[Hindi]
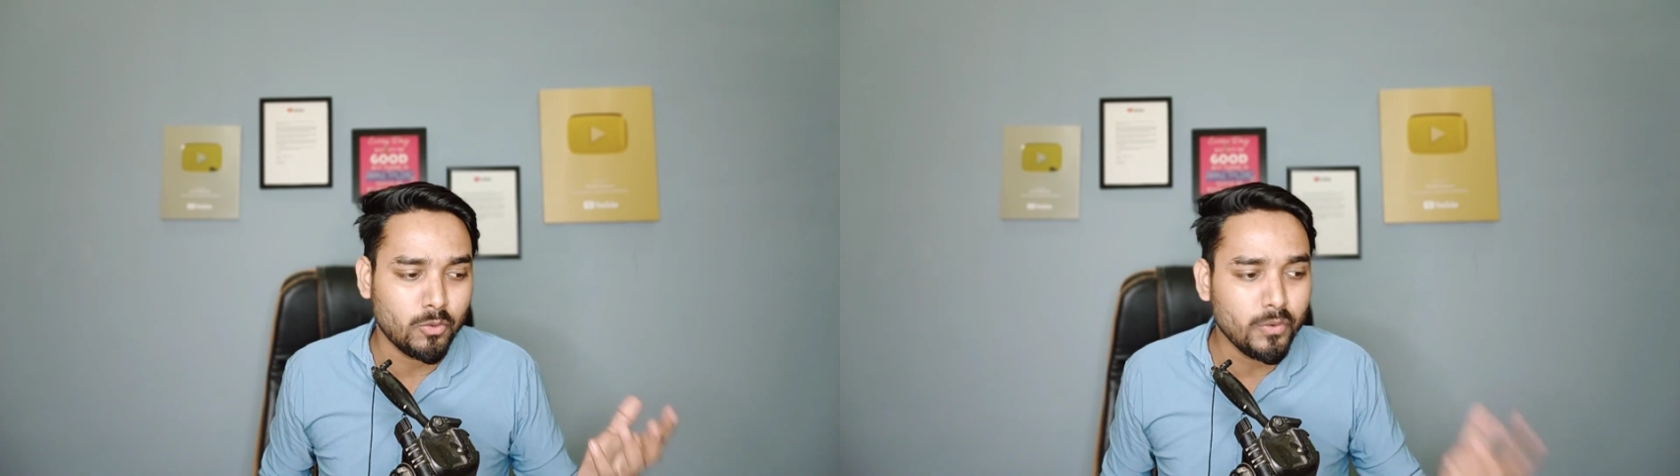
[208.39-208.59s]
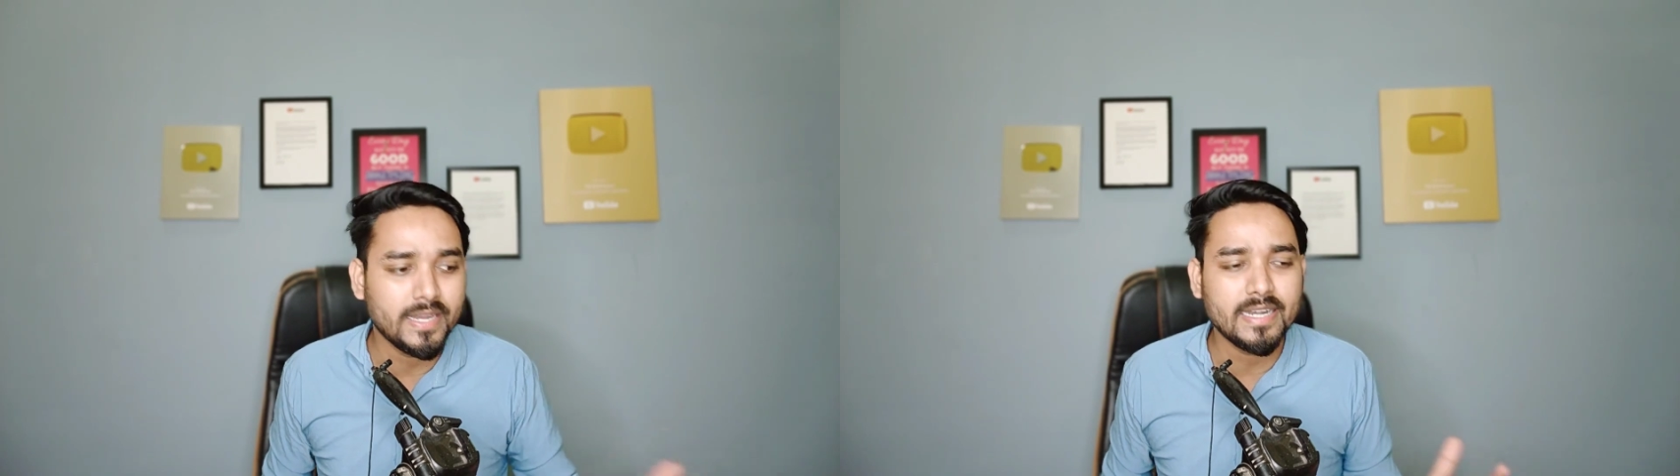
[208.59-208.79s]

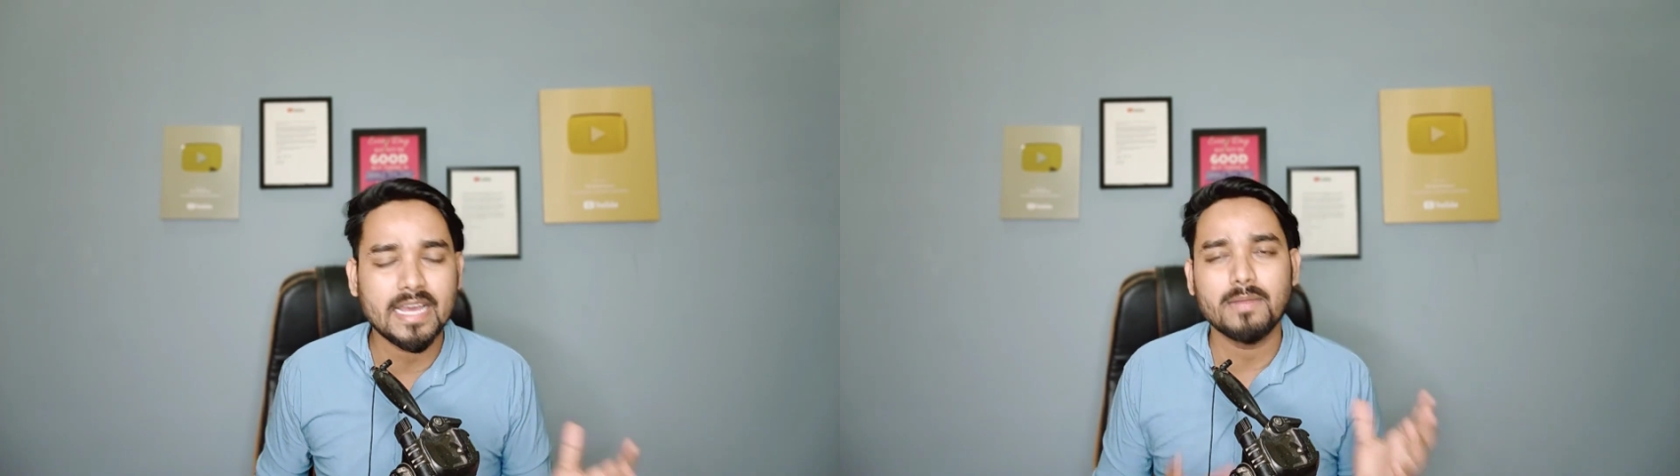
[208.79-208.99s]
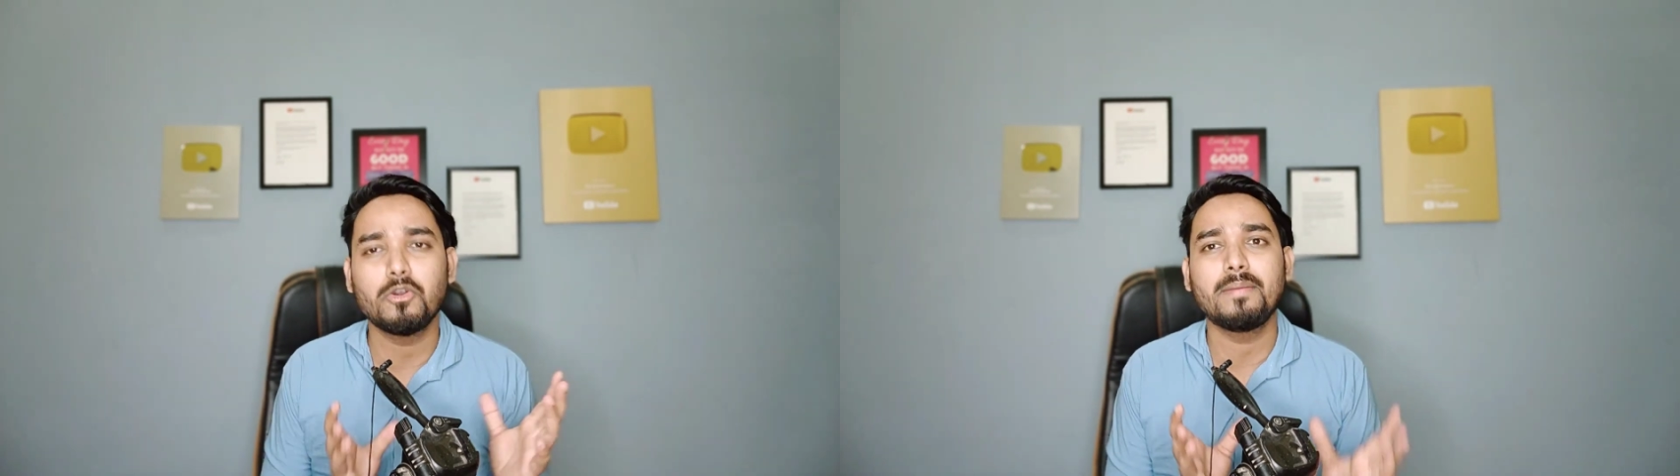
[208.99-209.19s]
हुई है
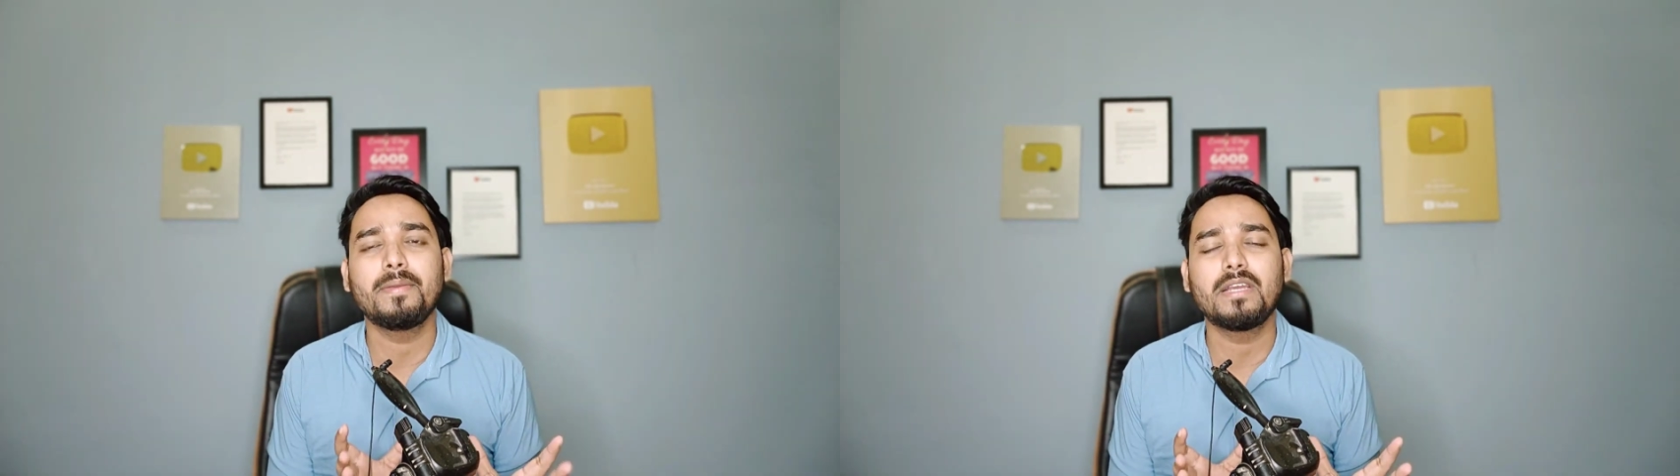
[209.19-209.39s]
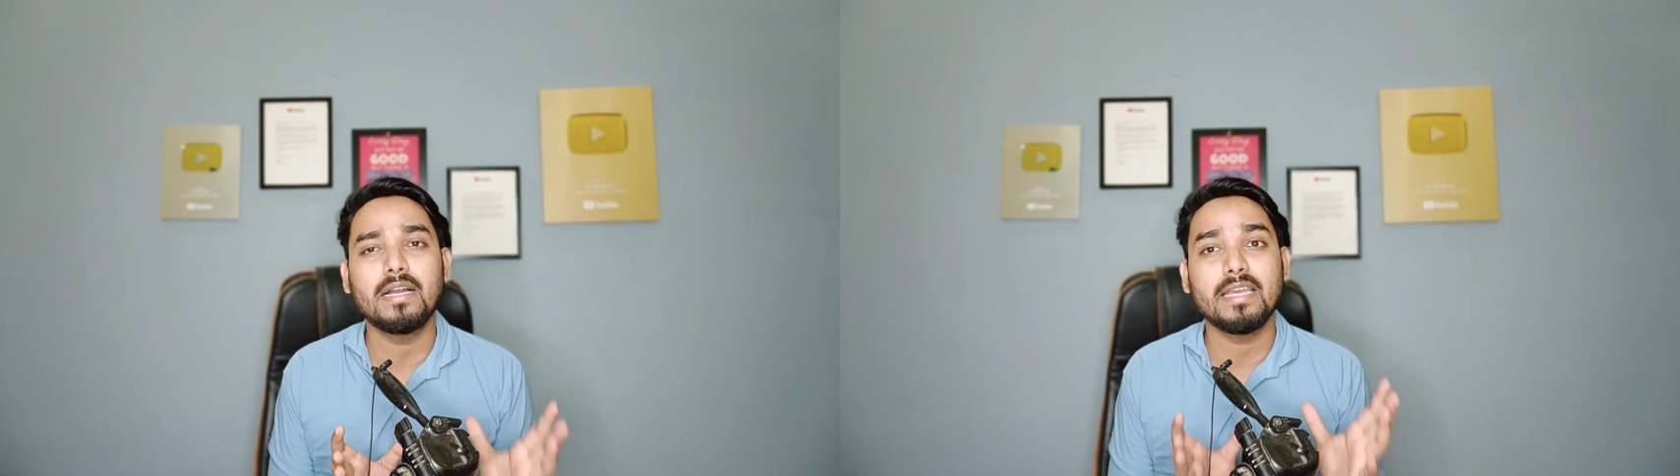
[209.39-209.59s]
डायनमो
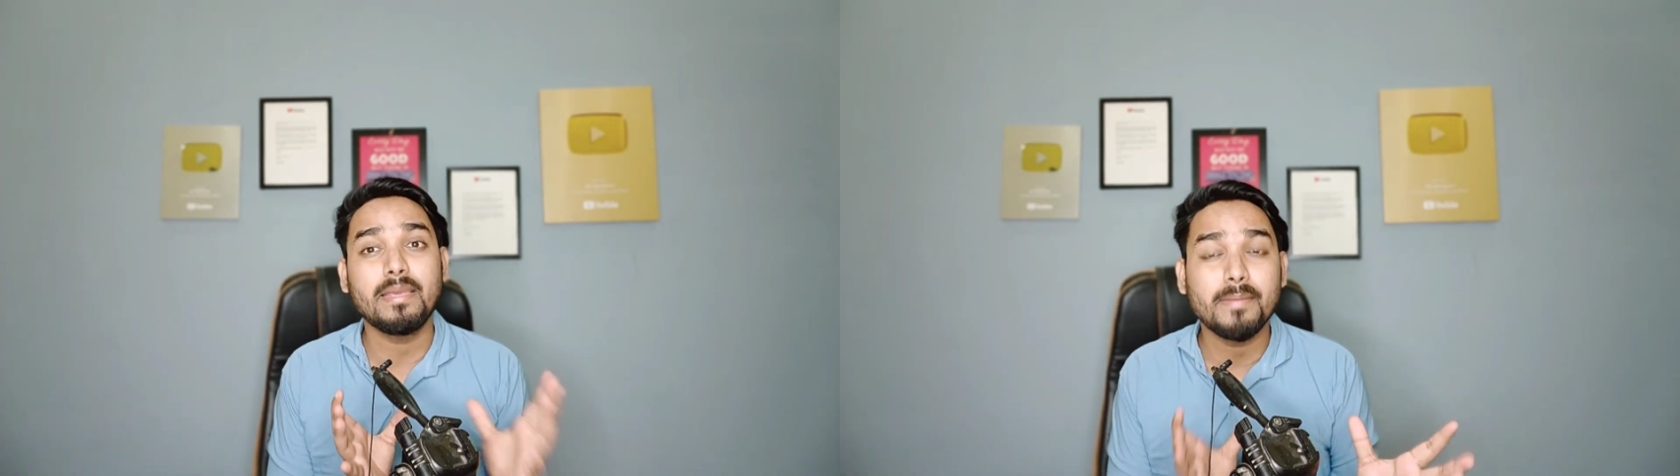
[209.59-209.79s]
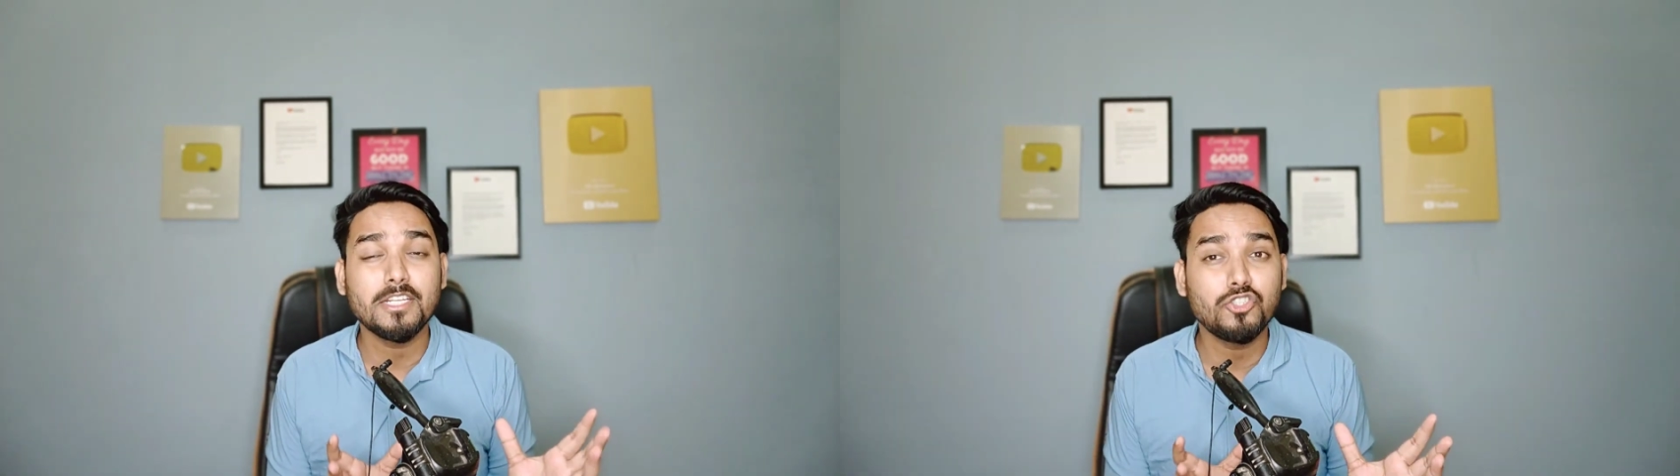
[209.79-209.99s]
गेमिंग का
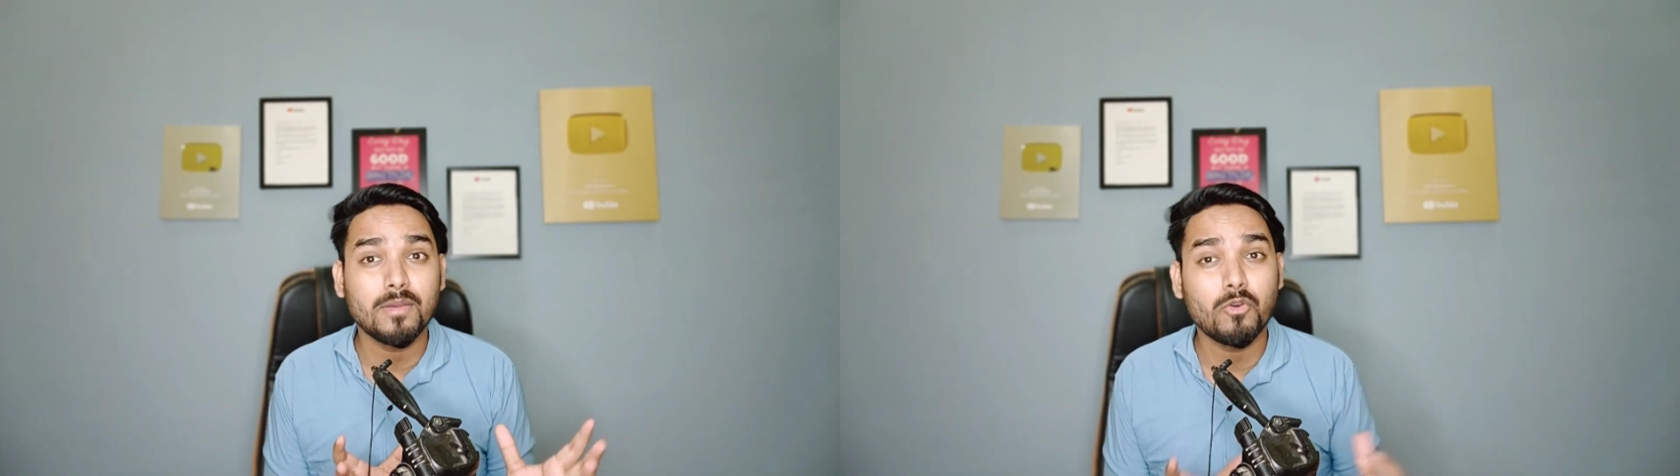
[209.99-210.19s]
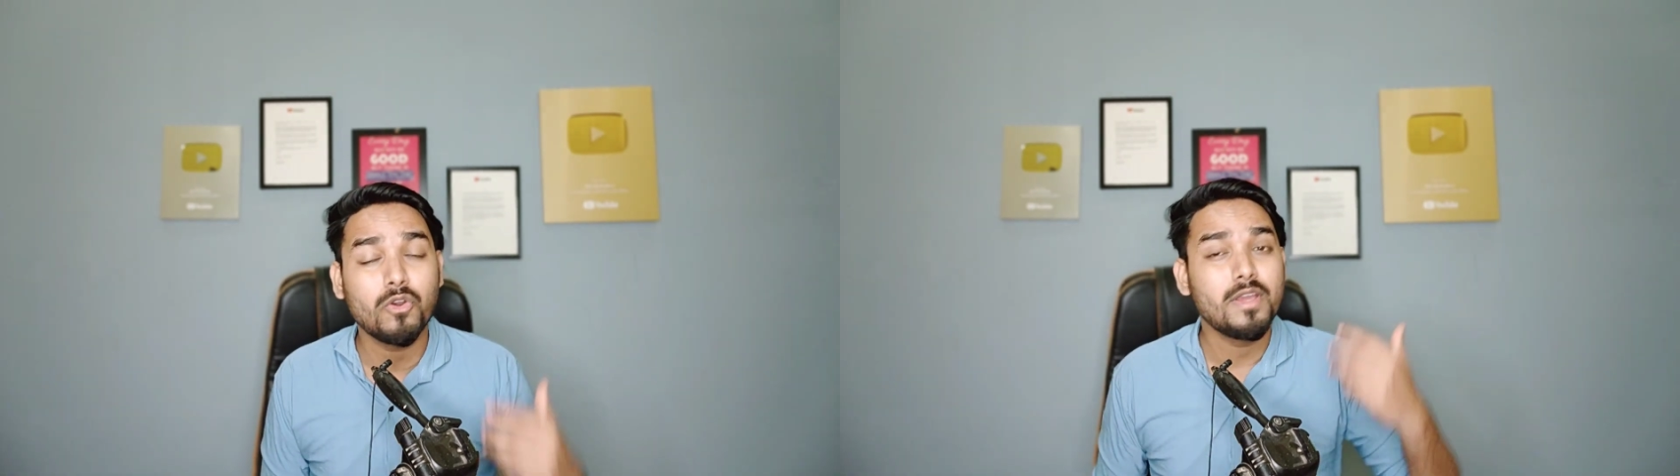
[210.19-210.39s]
इमेज जो है
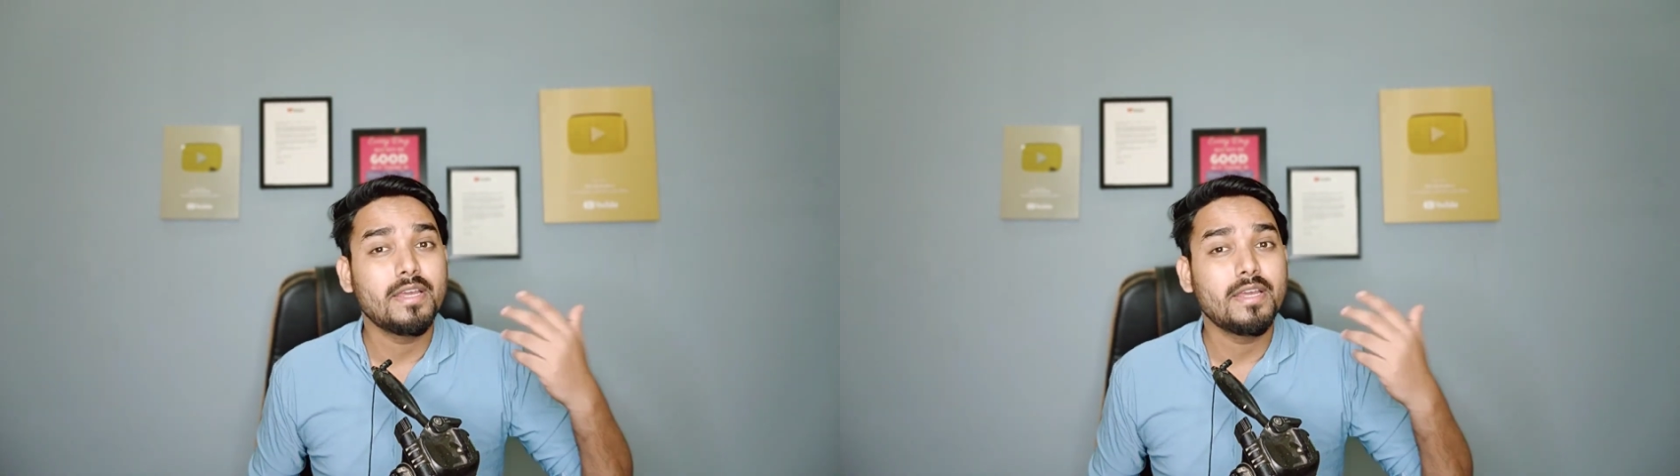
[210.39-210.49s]
वो